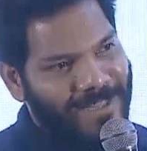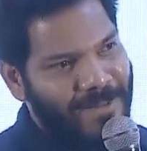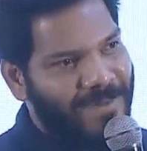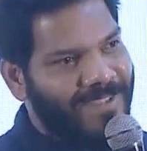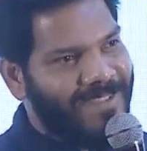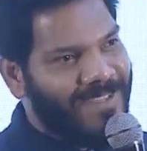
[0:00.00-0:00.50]
పెద్ద
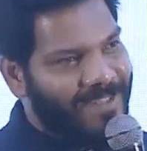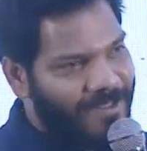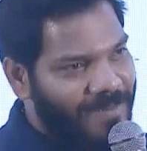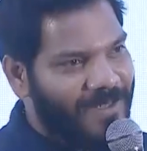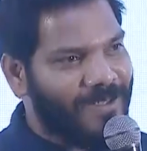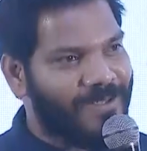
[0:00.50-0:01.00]
మనసుకి
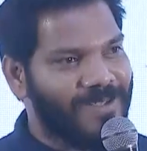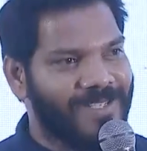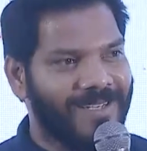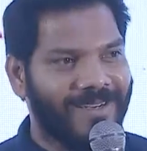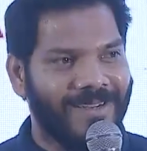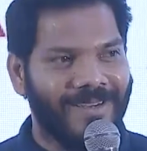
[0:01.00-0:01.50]
రెస్పెక్ట్ ఇచ్చి
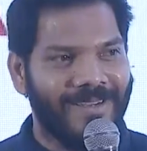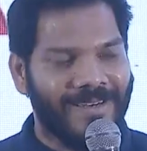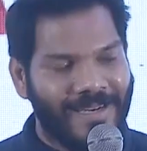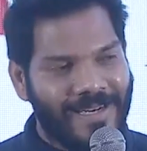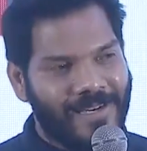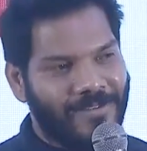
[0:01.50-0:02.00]
వచ్చానన్న
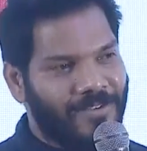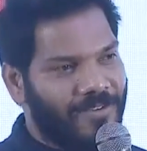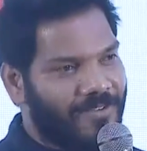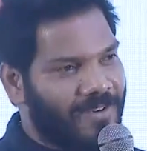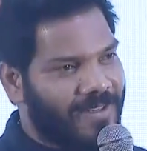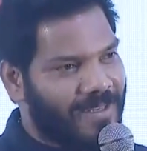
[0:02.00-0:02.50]
రియలీ లవ్
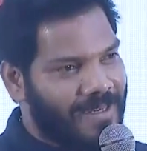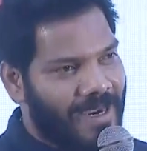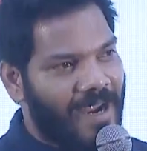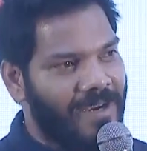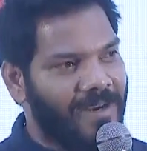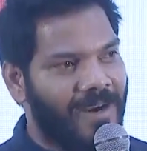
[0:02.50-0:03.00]
యూ ఫర్ ద
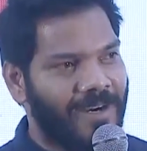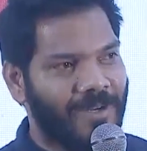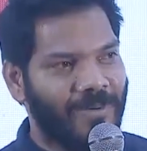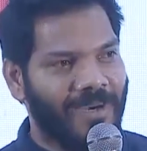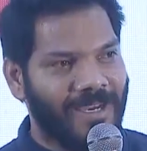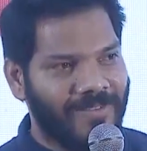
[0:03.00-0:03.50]
కైండ్
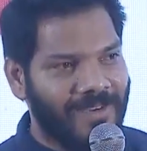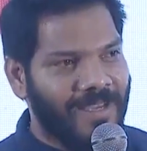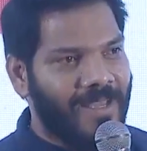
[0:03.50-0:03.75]
హార్ట్ యూ హ్యావ్